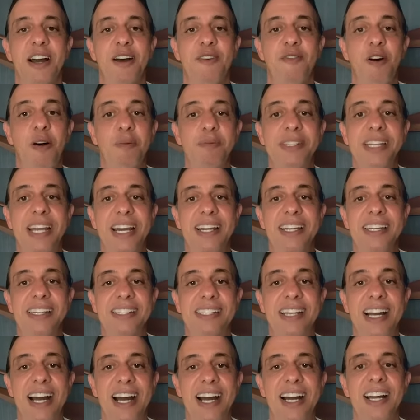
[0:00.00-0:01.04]
Vamos
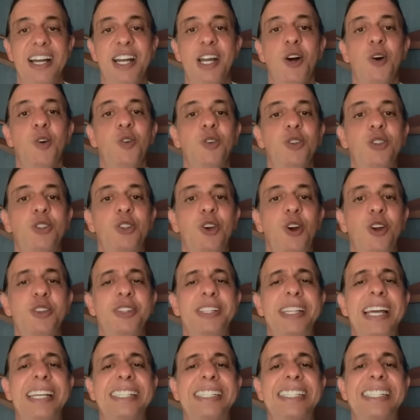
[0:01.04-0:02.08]
realizar o sonho de
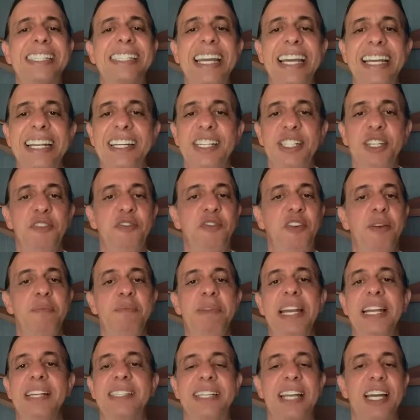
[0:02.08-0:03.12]
dezenas de
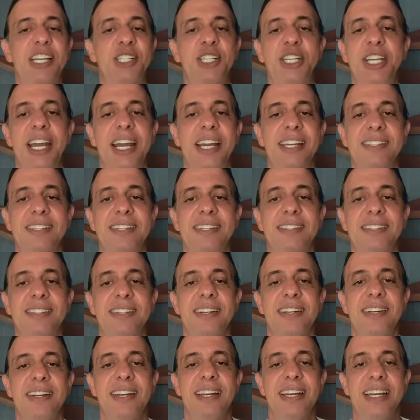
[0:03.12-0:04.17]
famílias caxienses
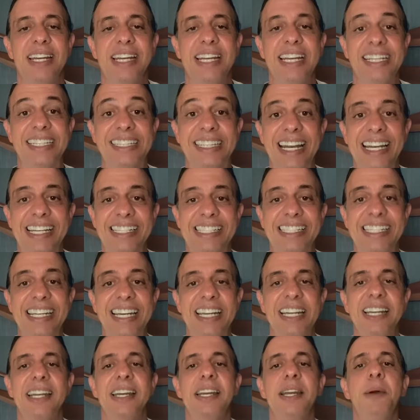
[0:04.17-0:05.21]
e
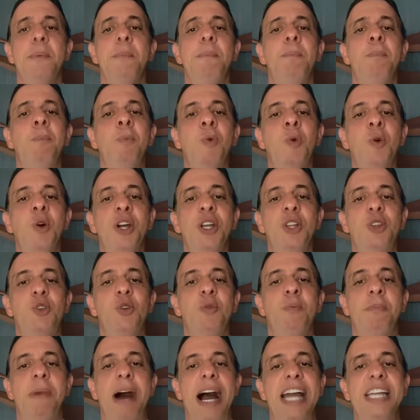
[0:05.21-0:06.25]
trazer
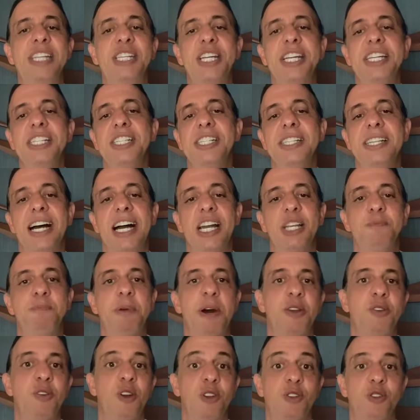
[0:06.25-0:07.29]
muito mais dignidade
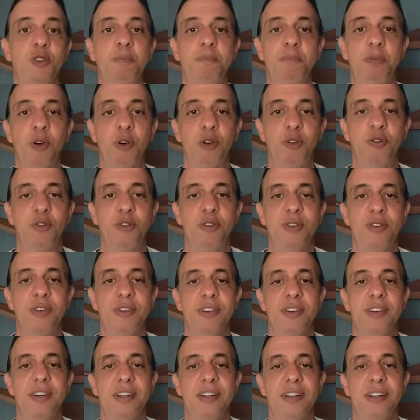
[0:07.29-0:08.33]
para o nosso povo.
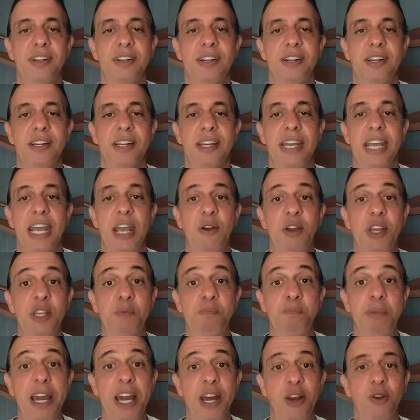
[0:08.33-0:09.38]
Eu
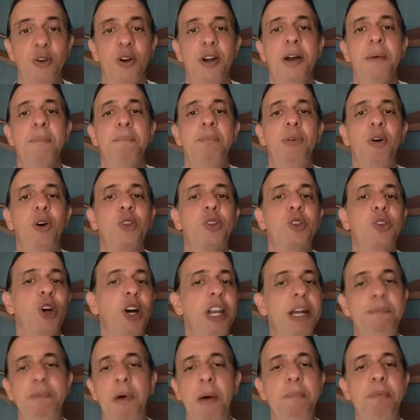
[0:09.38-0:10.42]
espero por
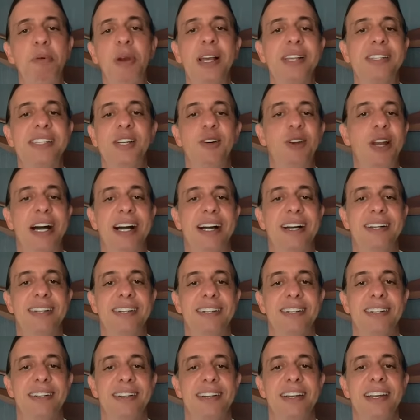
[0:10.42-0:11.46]
toda a população lá.
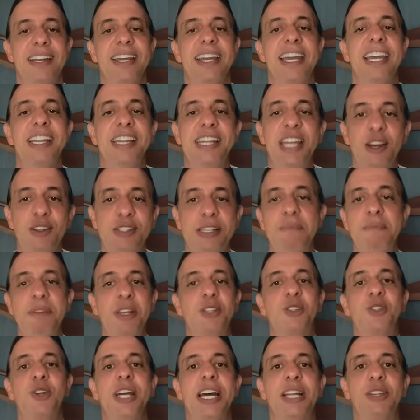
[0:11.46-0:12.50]
Que Deus
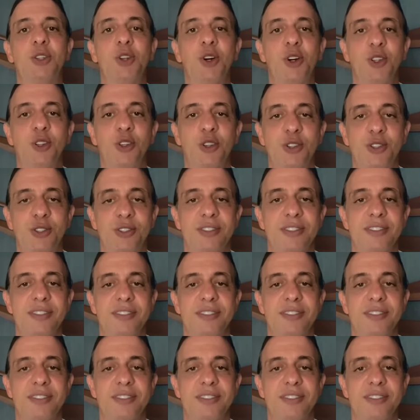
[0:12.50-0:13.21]
abençoe a todos.